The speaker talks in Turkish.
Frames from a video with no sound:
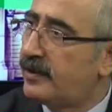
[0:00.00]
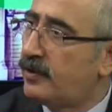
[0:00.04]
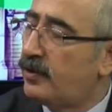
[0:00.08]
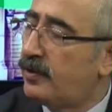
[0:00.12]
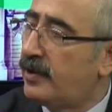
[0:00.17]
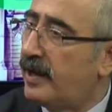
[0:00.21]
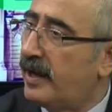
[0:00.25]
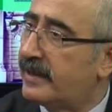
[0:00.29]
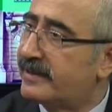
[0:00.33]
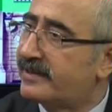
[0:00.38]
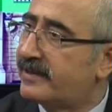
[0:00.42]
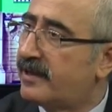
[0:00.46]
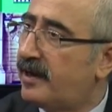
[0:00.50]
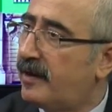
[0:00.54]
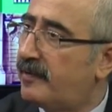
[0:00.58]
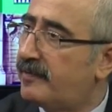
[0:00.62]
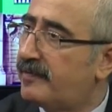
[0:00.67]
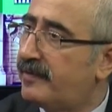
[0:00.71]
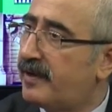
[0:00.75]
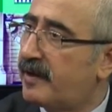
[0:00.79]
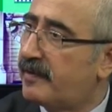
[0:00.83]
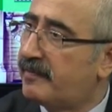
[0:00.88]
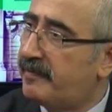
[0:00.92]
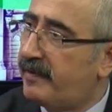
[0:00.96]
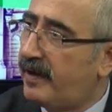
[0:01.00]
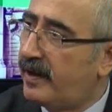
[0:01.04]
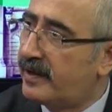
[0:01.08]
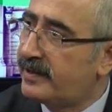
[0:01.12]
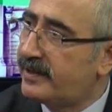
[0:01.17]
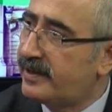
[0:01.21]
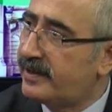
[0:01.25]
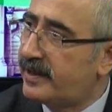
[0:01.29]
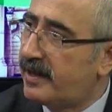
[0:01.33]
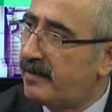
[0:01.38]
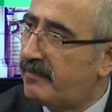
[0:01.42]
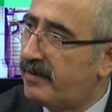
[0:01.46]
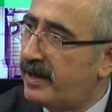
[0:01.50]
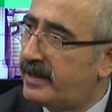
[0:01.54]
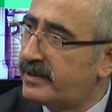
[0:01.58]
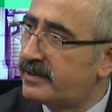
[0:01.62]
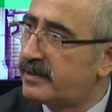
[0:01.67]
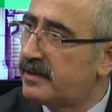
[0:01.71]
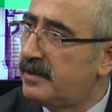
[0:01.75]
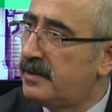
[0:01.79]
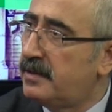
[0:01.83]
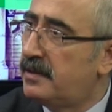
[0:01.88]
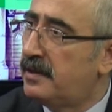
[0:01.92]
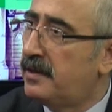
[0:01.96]
da öyle. Sahaflar Sahaf, Fatih'te evet. var,
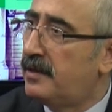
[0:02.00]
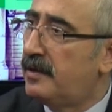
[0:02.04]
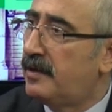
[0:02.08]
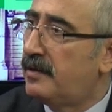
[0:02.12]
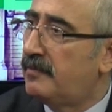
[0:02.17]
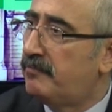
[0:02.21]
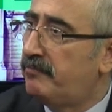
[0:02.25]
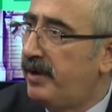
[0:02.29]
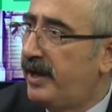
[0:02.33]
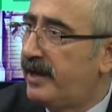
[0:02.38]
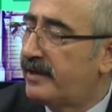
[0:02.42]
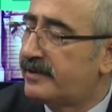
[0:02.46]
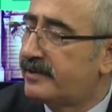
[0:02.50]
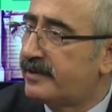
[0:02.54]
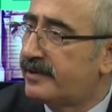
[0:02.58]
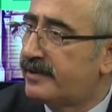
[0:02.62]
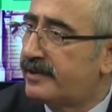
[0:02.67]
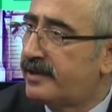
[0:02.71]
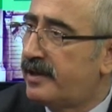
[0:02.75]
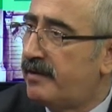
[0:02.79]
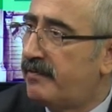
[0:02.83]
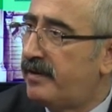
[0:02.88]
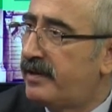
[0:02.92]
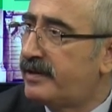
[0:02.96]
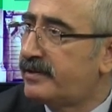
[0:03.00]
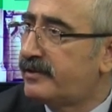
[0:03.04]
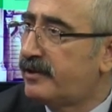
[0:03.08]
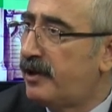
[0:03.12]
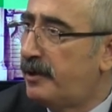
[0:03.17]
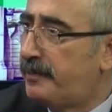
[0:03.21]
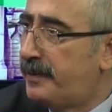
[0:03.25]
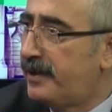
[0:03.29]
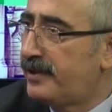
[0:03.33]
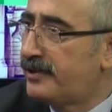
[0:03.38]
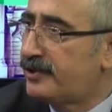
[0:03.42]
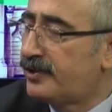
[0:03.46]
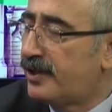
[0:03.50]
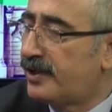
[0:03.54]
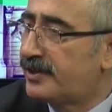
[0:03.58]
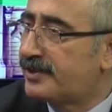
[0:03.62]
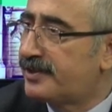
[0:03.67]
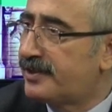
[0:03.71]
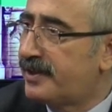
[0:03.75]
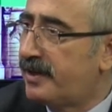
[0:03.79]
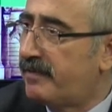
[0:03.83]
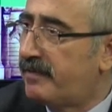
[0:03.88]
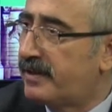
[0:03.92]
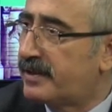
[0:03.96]
Beyazıt'ta var, Kapalı
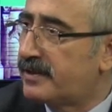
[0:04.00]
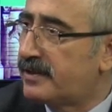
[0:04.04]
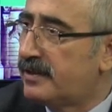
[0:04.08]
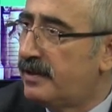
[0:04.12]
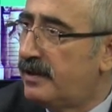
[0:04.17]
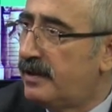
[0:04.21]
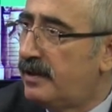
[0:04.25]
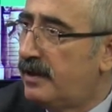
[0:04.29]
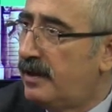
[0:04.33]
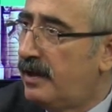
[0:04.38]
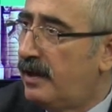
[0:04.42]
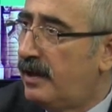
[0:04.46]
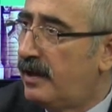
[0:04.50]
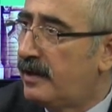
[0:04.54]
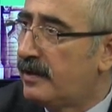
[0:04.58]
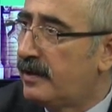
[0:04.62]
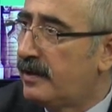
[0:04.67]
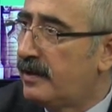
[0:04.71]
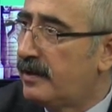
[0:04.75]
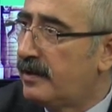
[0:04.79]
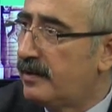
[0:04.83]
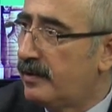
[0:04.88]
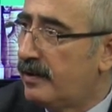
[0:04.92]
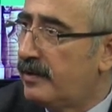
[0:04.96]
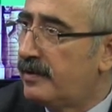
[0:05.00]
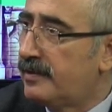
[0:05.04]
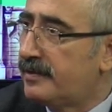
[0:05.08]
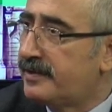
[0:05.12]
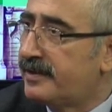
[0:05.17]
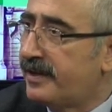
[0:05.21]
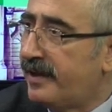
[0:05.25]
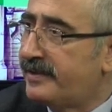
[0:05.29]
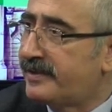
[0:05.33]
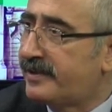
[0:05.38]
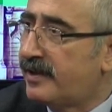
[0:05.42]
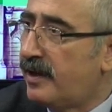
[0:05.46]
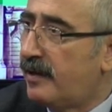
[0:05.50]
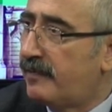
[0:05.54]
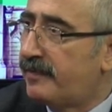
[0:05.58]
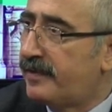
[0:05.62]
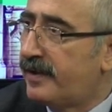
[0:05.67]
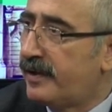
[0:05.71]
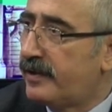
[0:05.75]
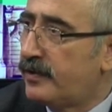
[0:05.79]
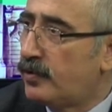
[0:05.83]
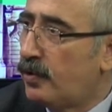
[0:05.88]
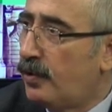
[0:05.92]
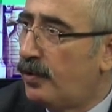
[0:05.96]
Çarşı'da var. Evet. Ee,
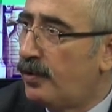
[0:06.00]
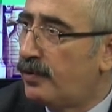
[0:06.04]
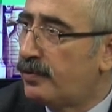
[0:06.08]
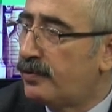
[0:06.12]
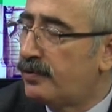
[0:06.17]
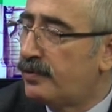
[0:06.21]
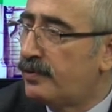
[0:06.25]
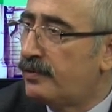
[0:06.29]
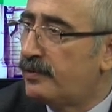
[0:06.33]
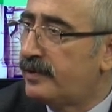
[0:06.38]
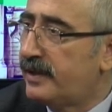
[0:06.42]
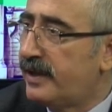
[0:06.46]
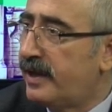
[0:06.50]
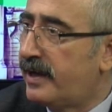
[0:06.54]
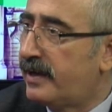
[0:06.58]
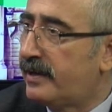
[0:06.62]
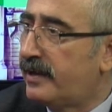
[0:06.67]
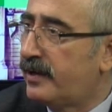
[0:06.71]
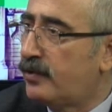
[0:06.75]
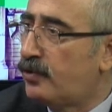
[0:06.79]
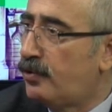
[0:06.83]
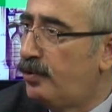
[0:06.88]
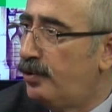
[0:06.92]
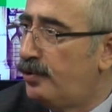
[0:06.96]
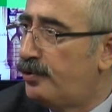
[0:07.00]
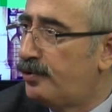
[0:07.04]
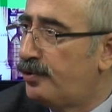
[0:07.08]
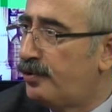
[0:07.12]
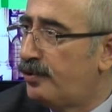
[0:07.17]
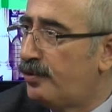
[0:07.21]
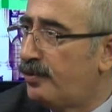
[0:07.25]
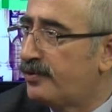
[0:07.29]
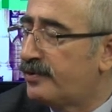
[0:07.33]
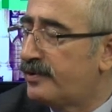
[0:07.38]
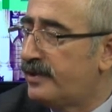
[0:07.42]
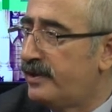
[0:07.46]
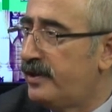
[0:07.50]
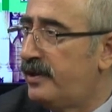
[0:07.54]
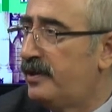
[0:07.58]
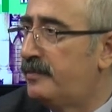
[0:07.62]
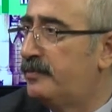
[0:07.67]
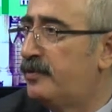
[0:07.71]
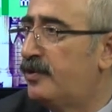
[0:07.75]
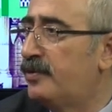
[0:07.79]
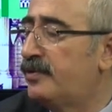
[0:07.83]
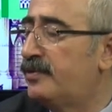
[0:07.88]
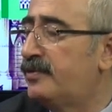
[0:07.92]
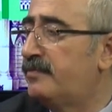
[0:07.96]
sahafların olduğu yerde kültür olur,
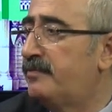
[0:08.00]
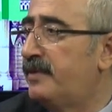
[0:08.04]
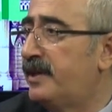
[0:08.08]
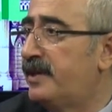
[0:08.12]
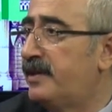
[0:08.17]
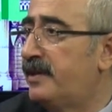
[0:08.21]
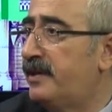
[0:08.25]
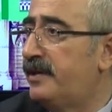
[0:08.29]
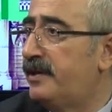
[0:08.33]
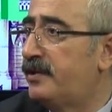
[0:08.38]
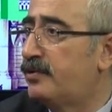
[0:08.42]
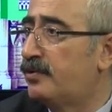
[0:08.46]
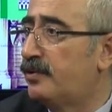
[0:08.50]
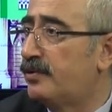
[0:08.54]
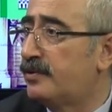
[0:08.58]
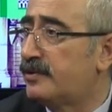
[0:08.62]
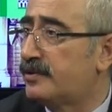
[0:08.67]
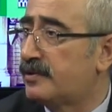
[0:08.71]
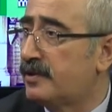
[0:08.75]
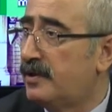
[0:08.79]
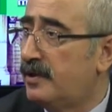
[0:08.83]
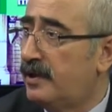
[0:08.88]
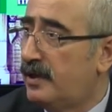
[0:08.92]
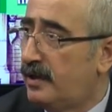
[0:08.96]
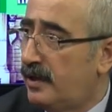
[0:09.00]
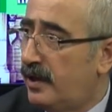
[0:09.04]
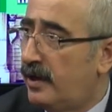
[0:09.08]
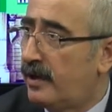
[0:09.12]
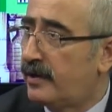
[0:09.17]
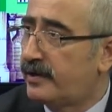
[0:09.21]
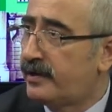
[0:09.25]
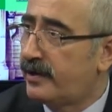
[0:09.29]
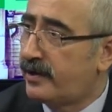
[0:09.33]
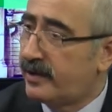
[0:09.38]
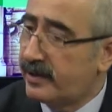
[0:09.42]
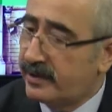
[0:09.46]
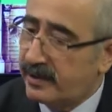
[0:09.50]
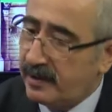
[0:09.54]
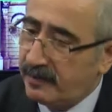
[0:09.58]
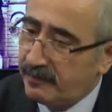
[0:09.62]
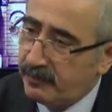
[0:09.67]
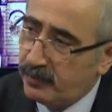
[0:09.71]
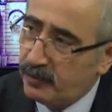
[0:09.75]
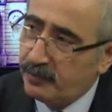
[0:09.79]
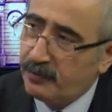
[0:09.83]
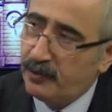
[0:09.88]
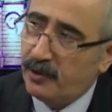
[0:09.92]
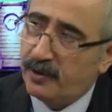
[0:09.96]
ilim olur, medeniyet olur.
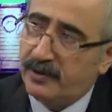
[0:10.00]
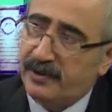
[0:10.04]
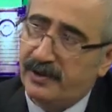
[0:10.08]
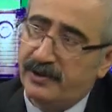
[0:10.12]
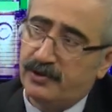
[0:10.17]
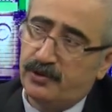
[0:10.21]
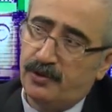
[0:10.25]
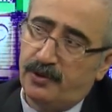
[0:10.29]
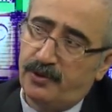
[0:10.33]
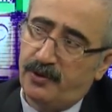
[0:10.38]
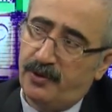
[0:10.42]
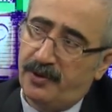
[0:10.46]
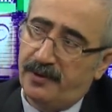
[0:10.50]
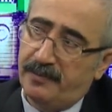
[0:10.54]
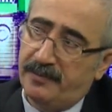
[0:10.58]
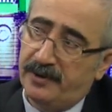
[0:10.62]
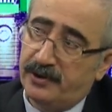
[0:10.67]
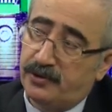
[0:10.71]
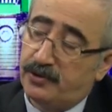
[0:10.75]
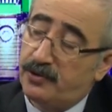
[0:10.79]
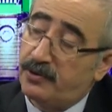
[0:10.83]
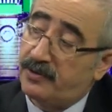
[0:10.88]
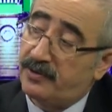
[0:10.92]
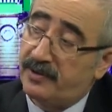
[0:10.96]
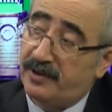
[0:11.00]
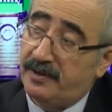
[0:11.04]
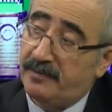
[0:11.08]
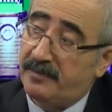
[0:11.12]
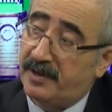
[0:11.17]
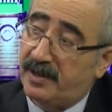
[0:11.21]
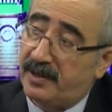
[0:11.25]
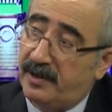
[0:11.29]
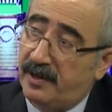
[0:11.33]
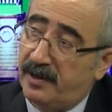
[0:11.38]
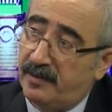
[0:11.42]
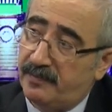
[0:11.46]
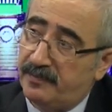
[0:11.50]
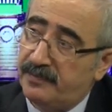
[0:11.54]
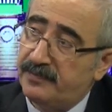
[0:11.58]
Hakikaten bu bölge çok önemli, çok kıymetli.